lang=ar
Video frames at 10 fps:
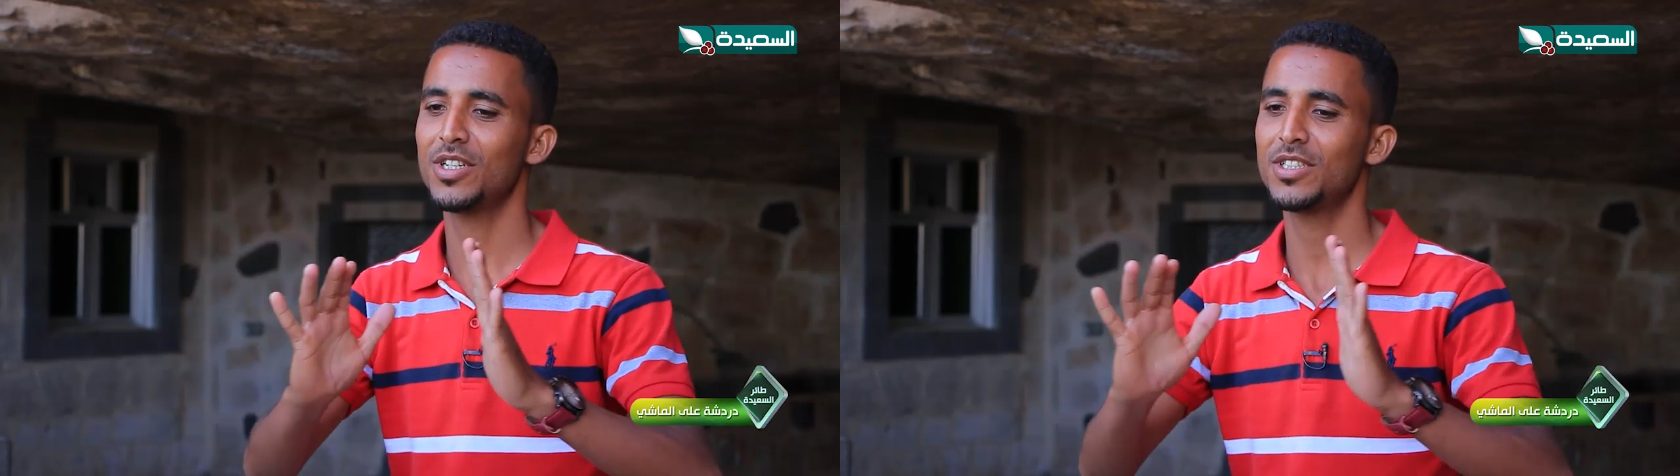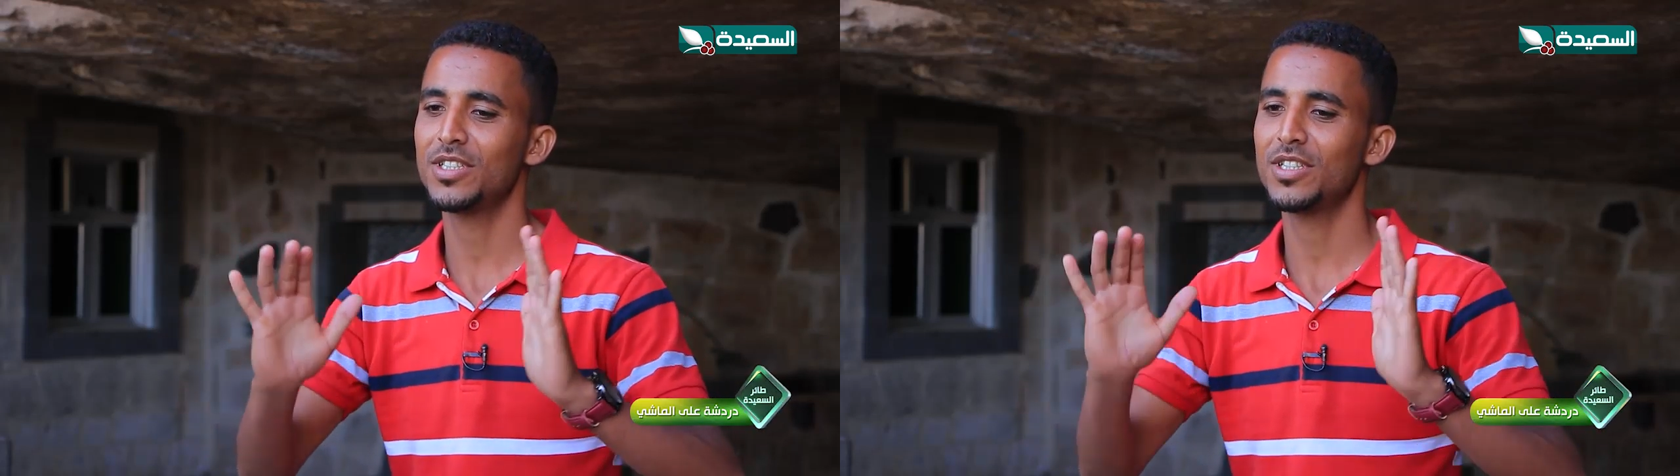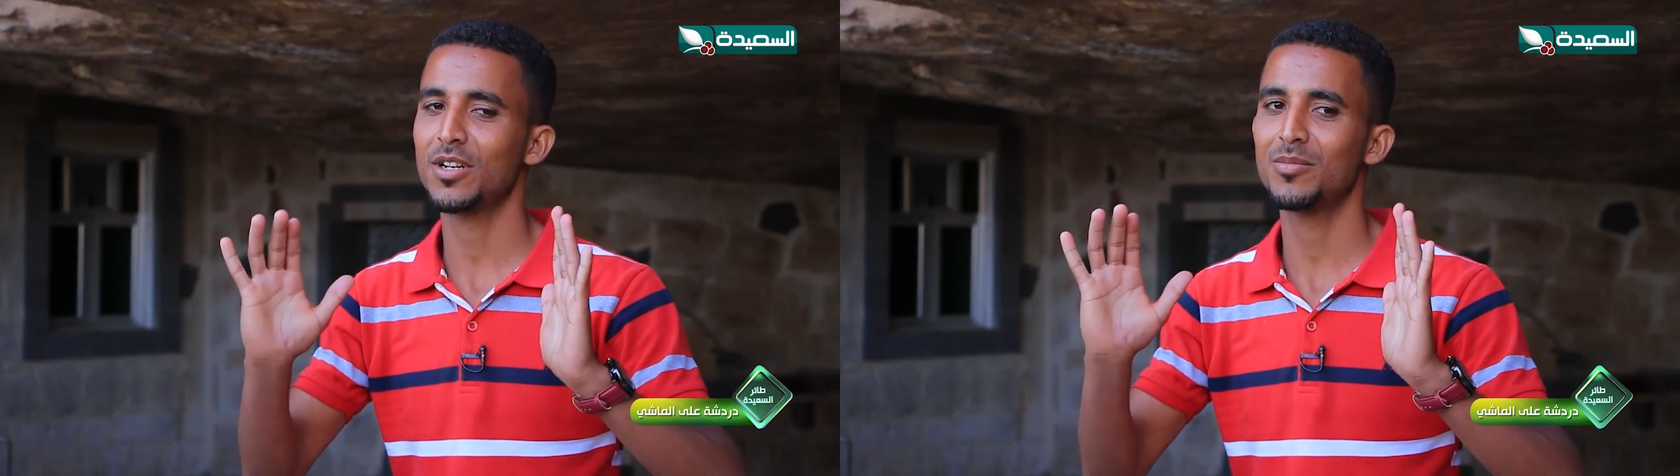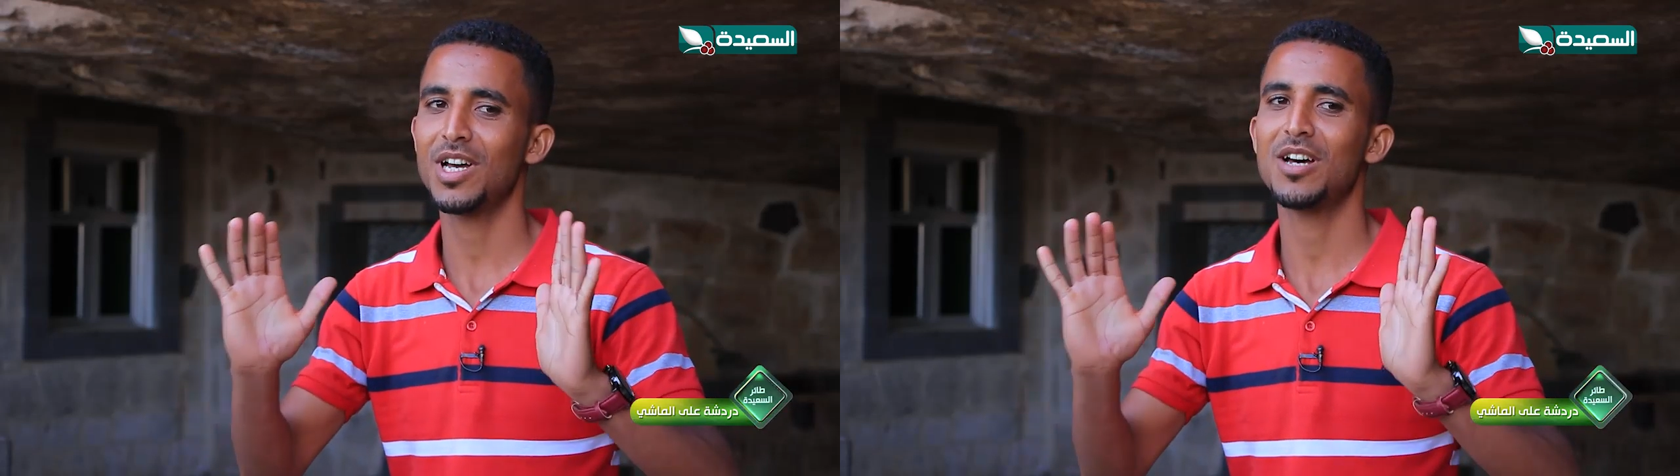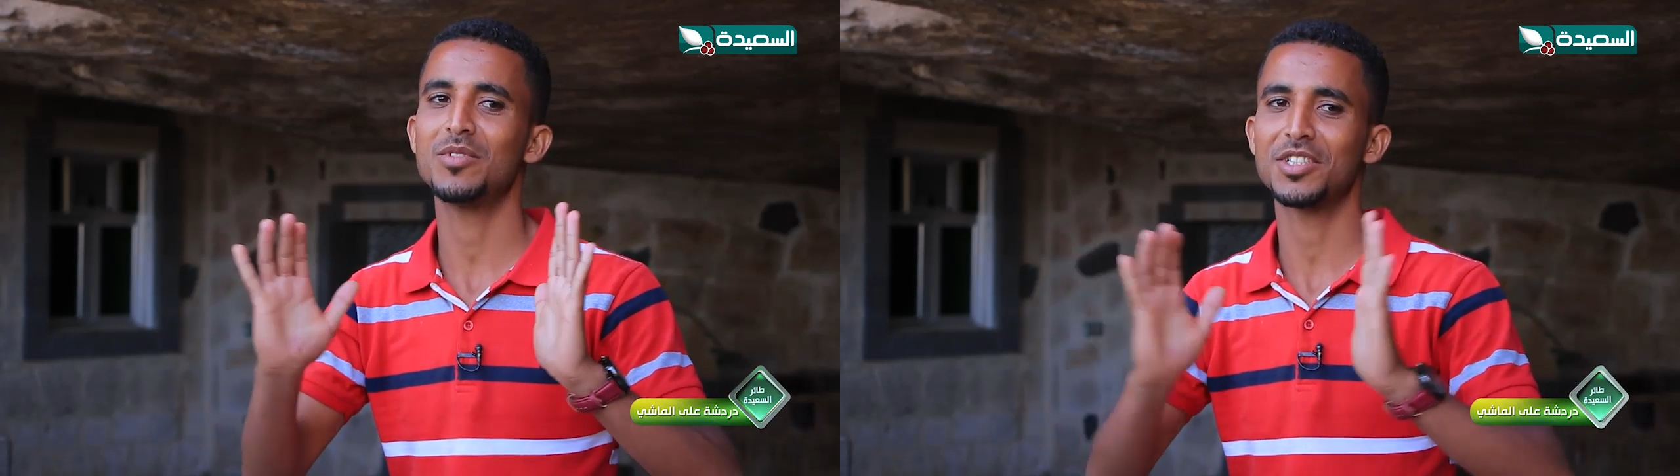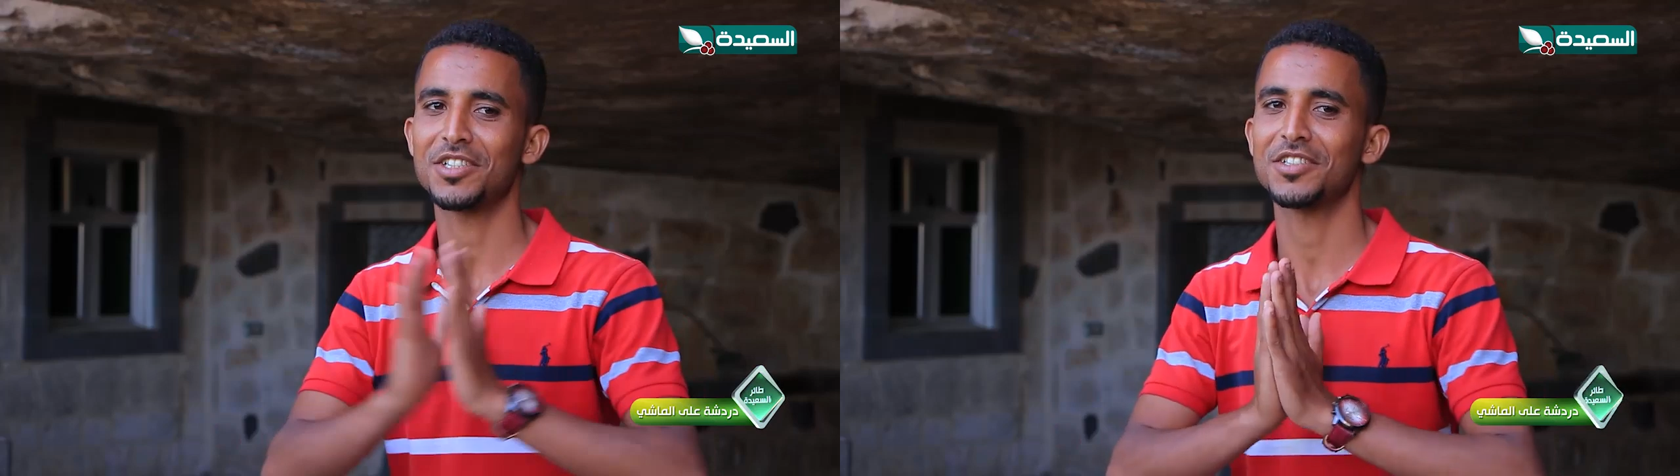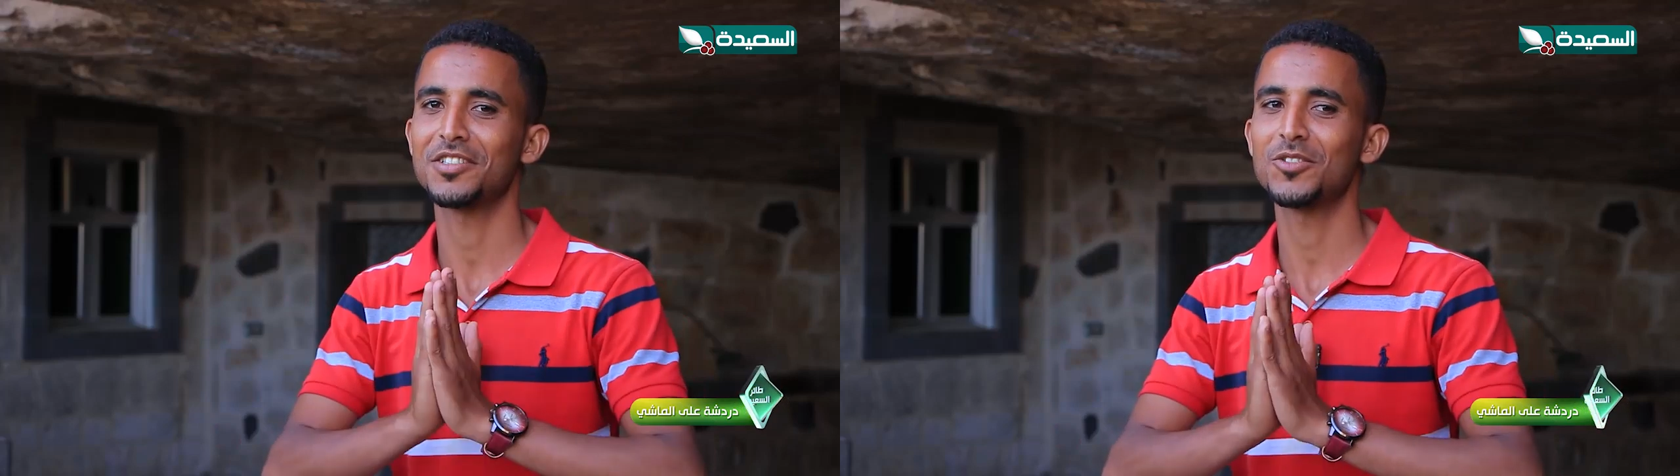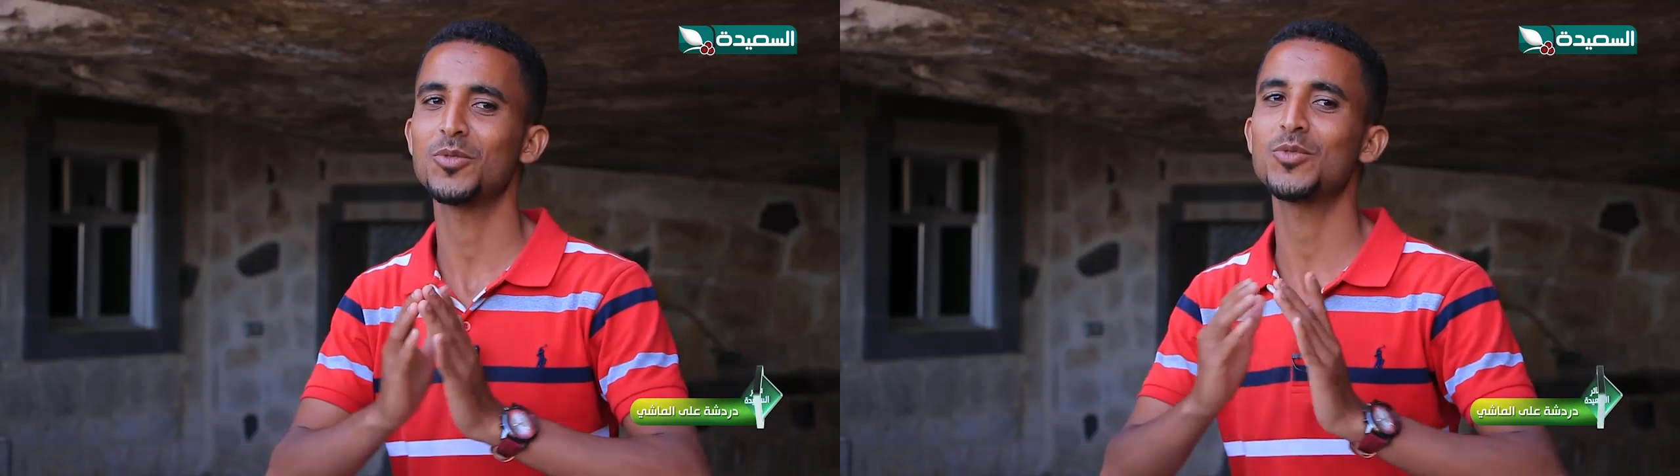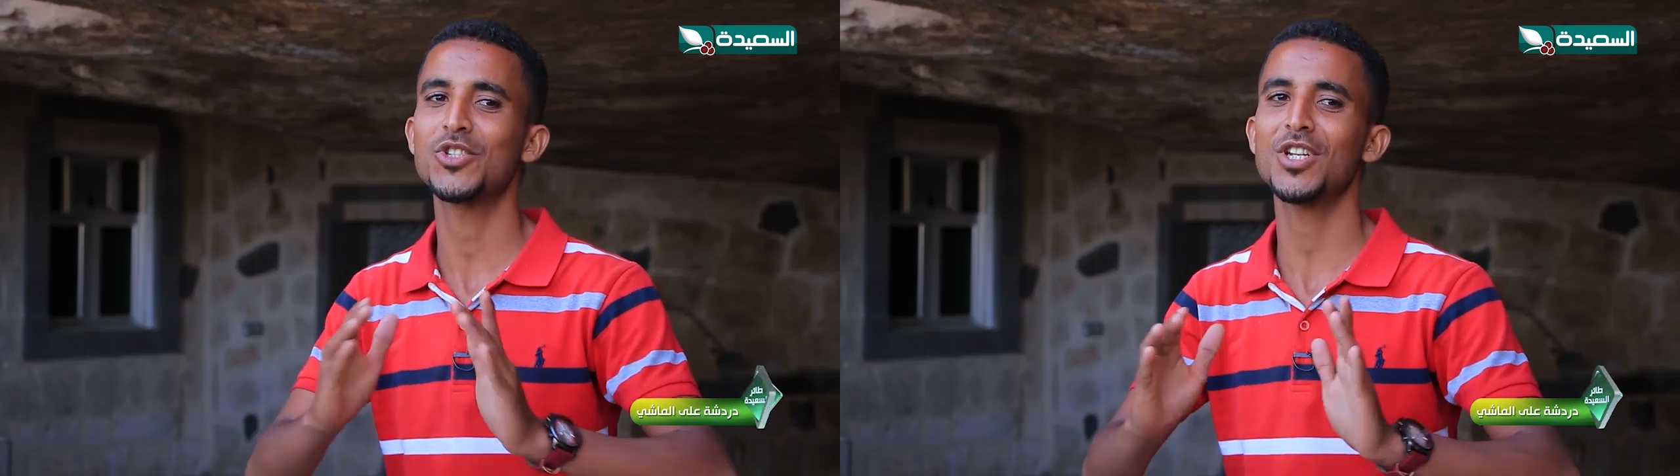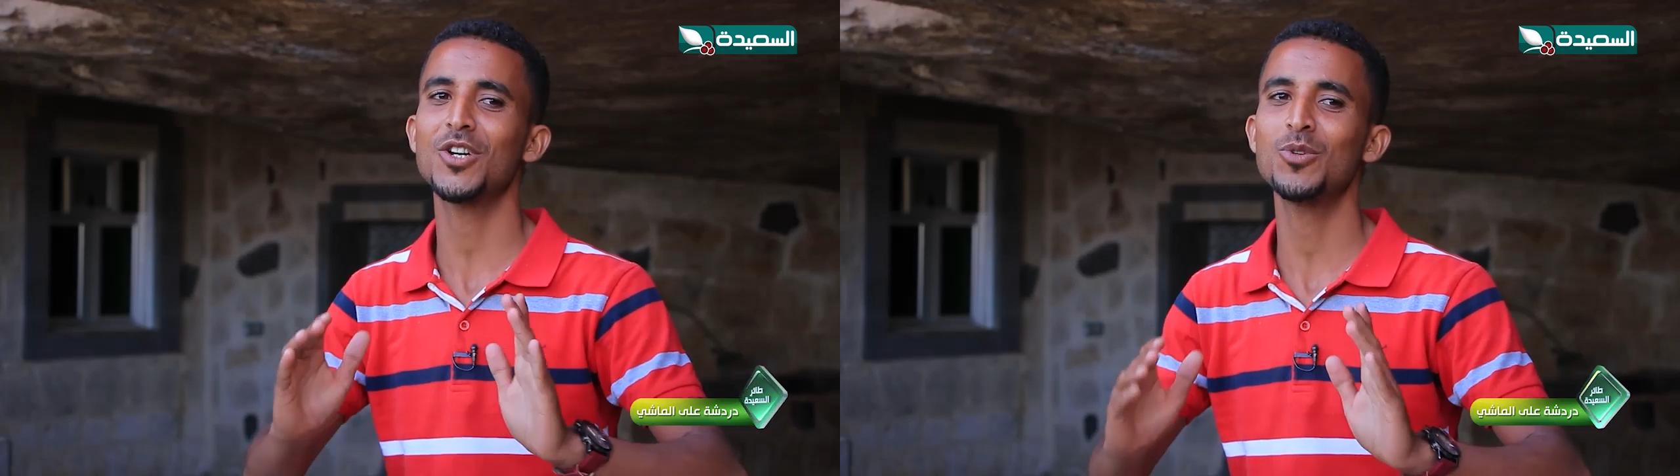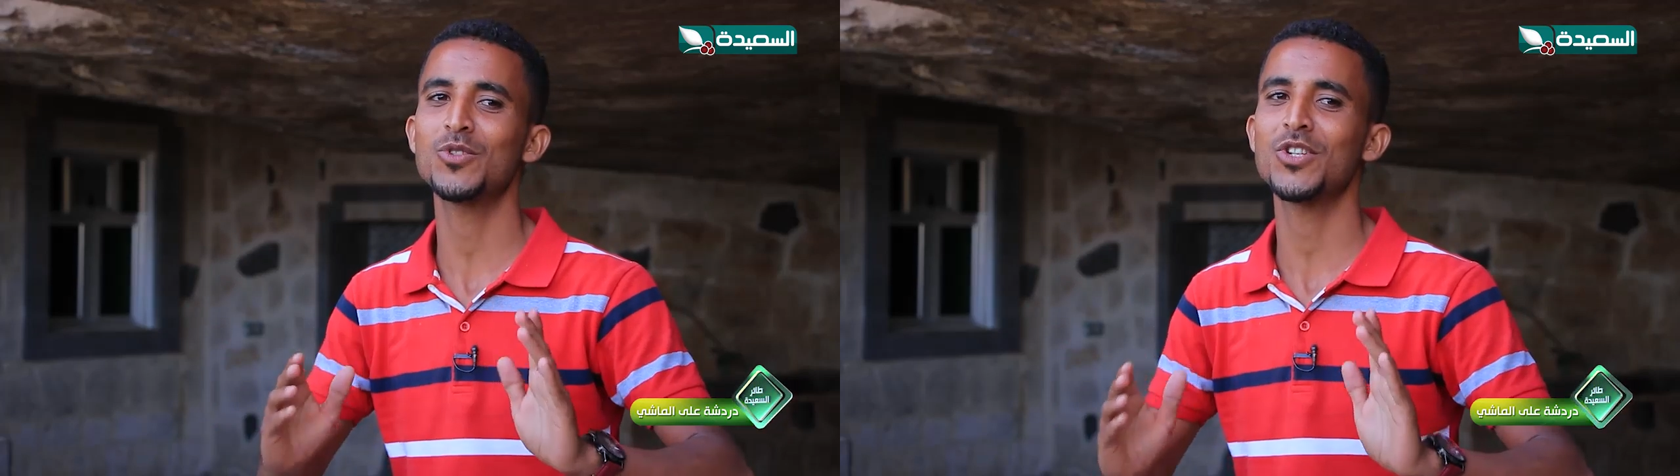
يعني 4 متر وين الطرافه